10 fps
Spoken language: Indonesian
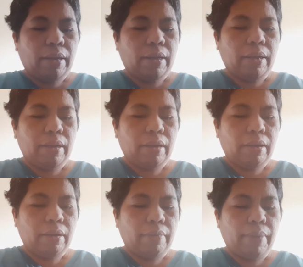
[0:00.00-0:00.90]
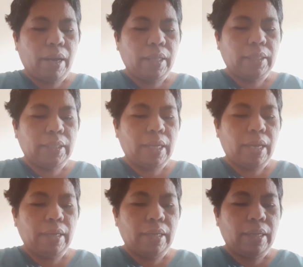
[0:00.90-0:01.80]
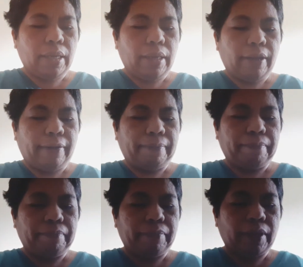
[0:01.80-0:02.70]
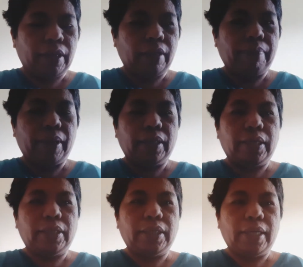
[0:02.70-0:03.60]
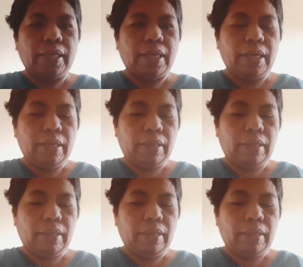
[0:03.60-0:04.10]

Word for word: uh, makan siang di tempat kerjanya